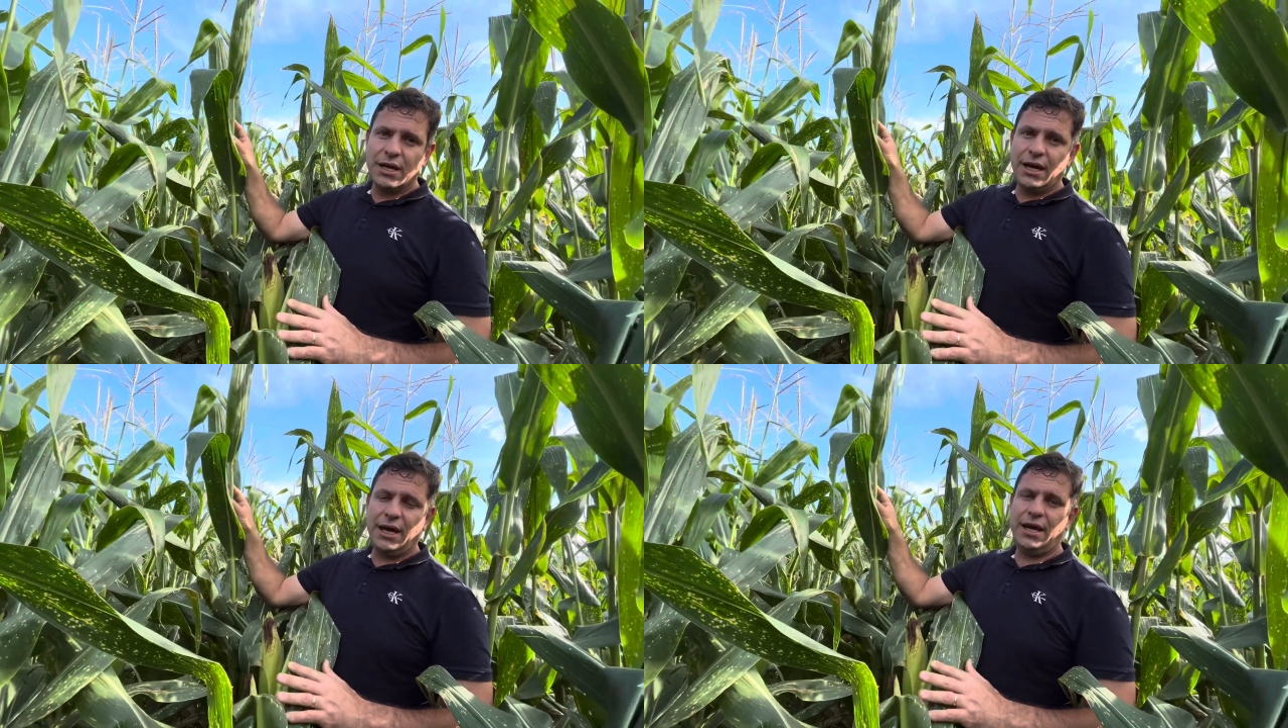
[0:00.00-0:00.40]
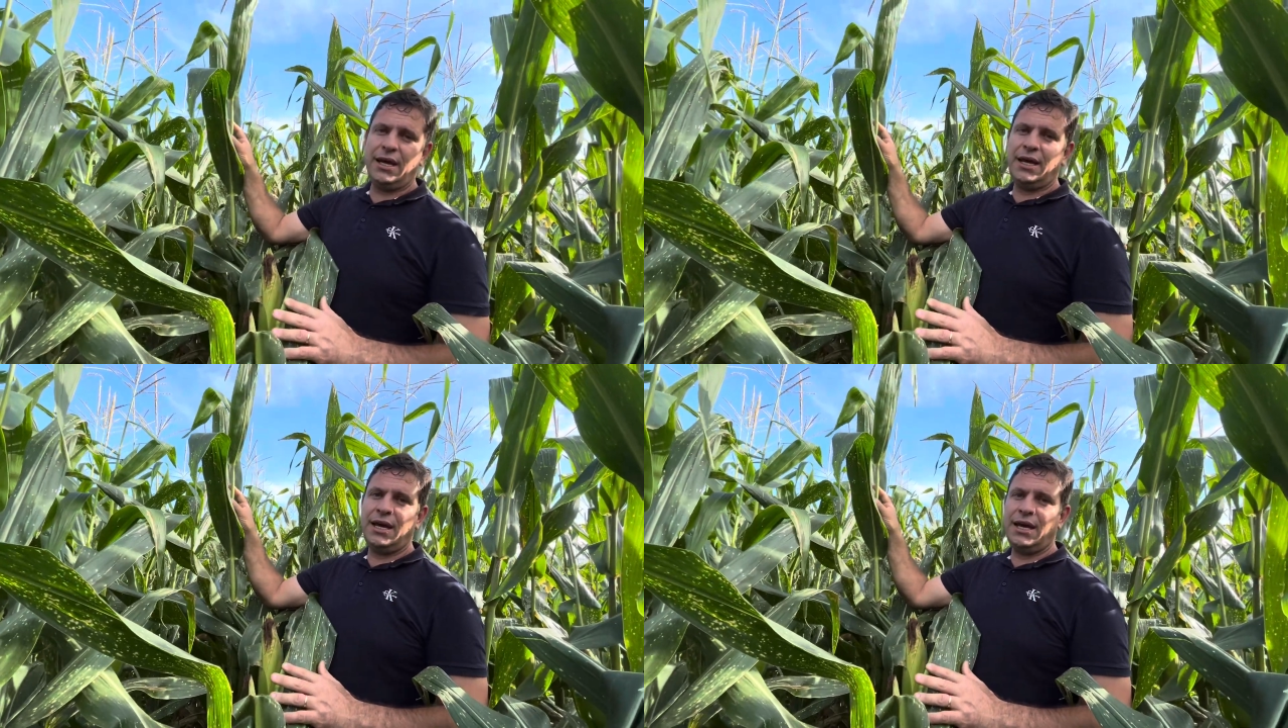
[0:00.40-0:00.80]

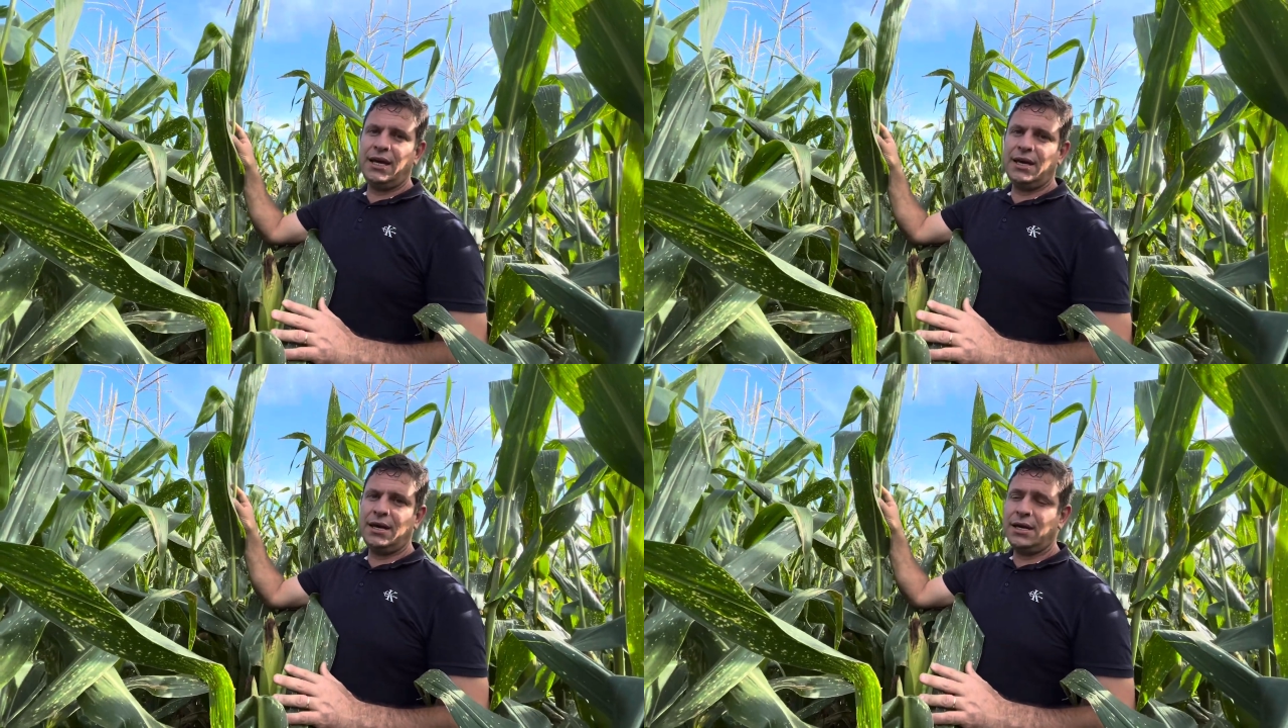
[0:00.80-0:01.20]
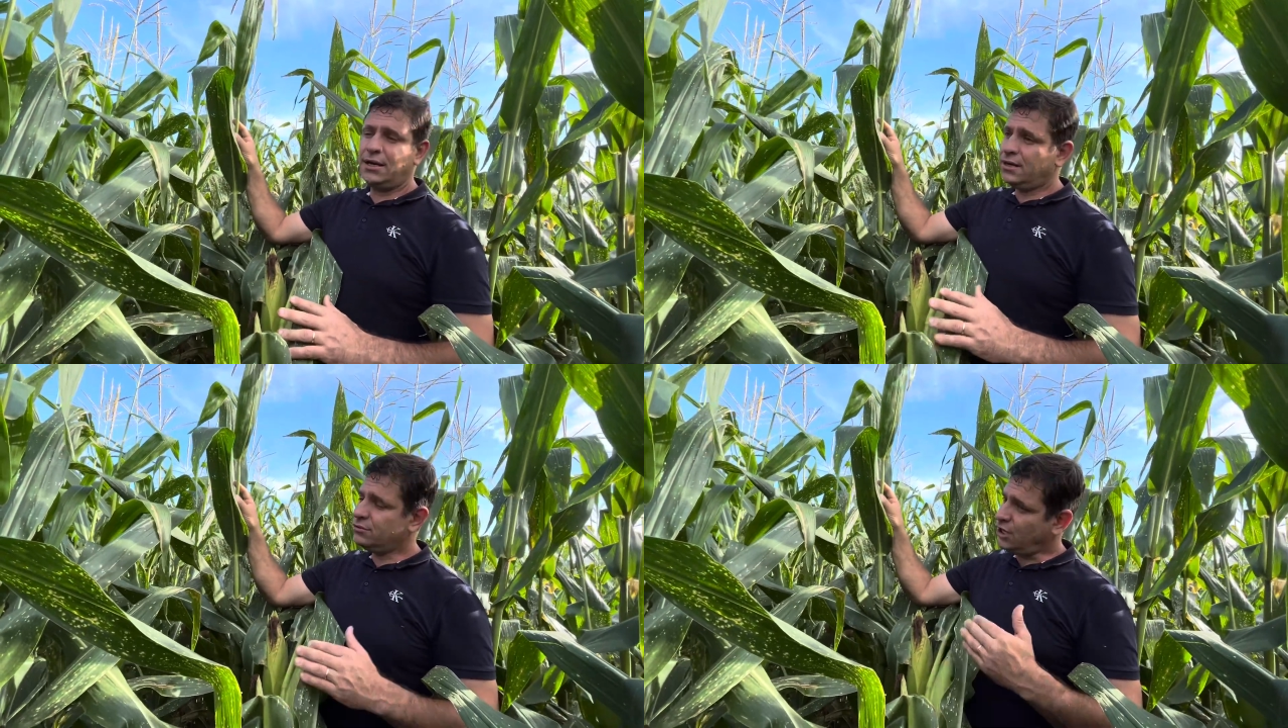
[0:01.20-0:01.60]

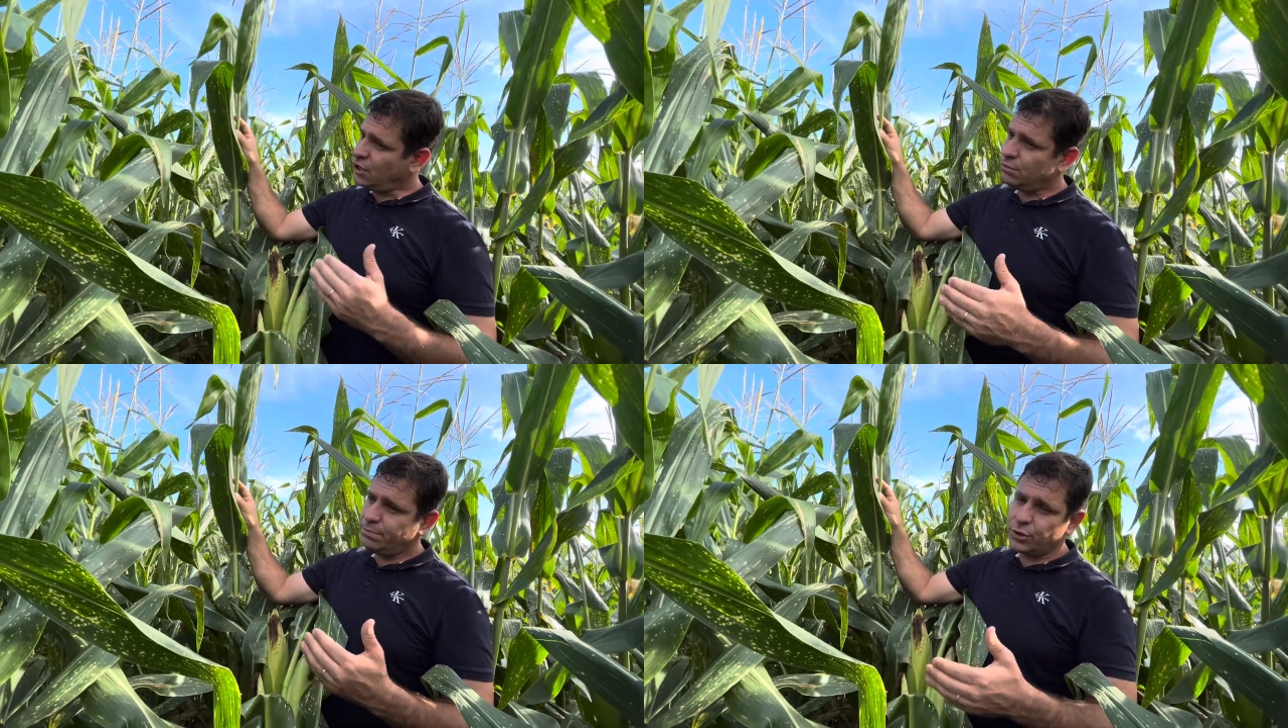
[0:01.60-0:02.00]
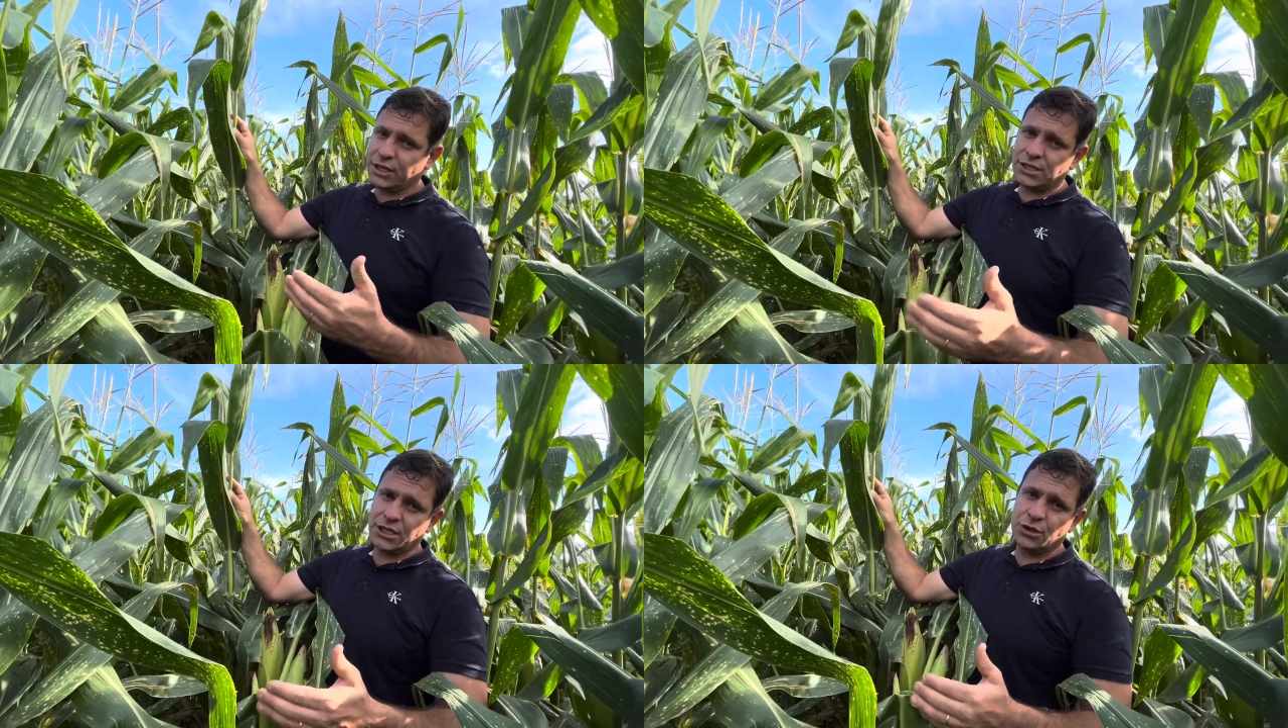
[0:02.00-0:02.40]
é, é tem um
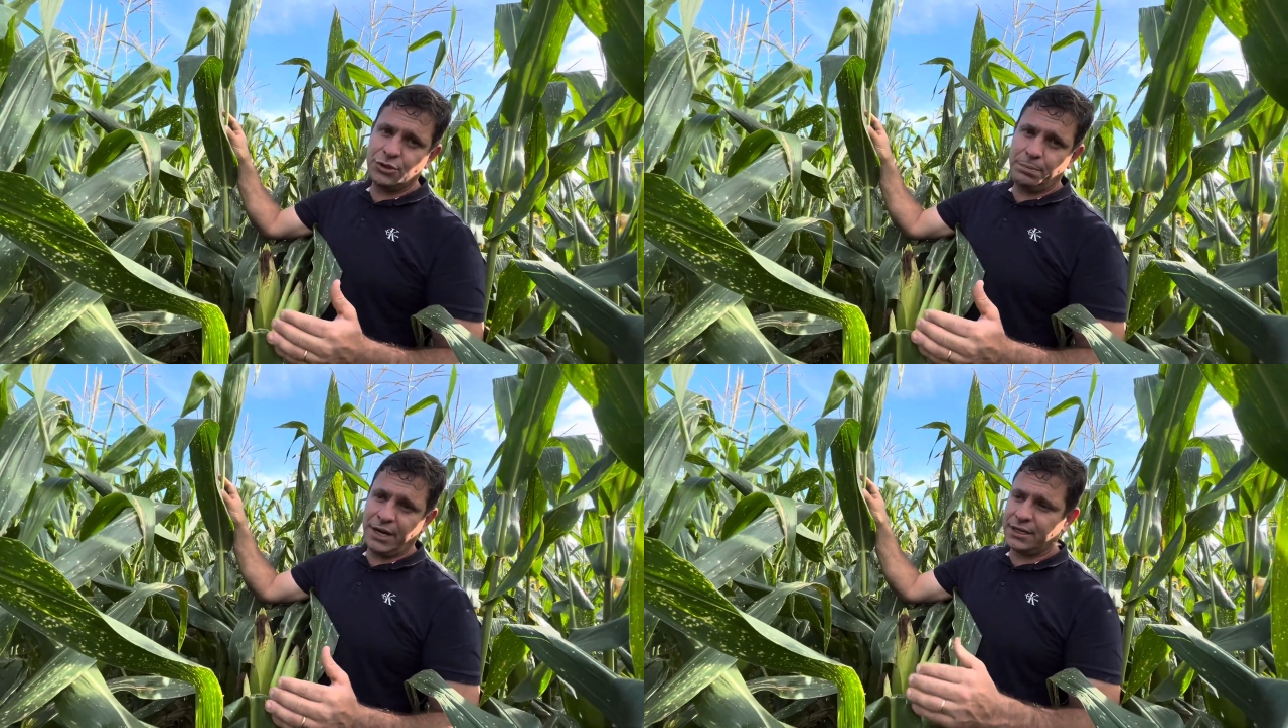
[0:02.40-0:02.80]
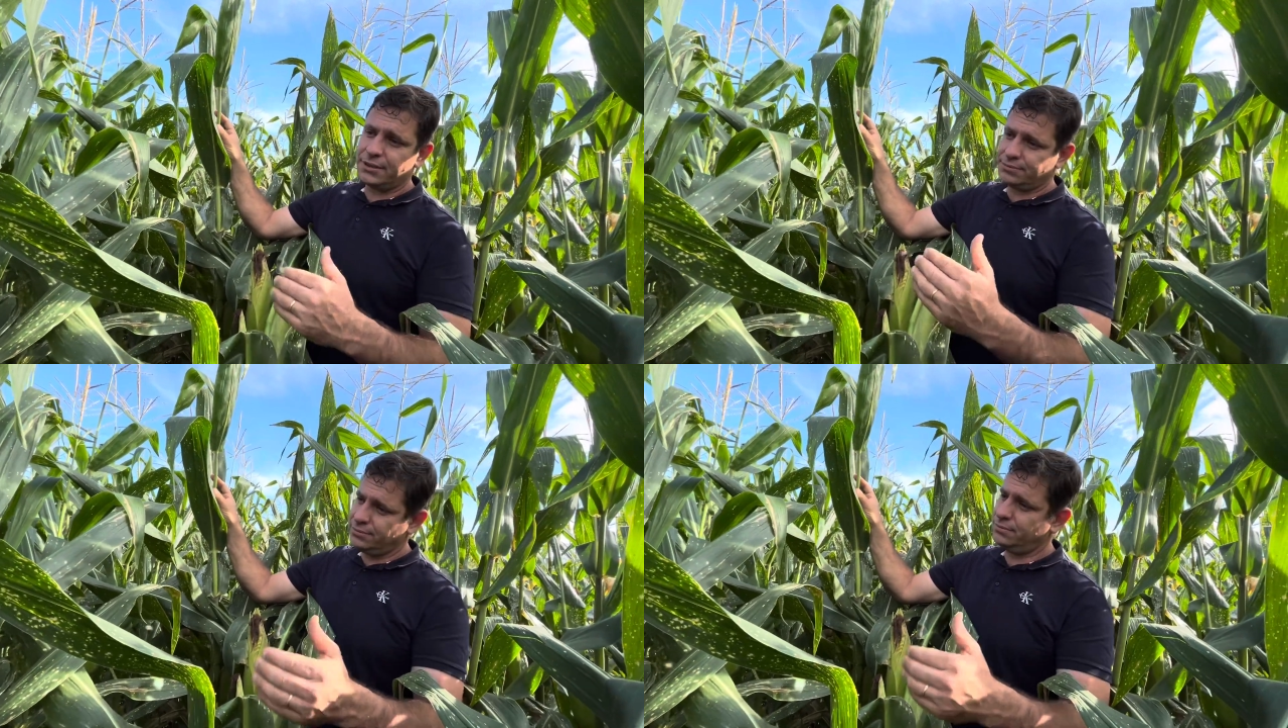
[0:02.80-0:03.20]
potencial de perda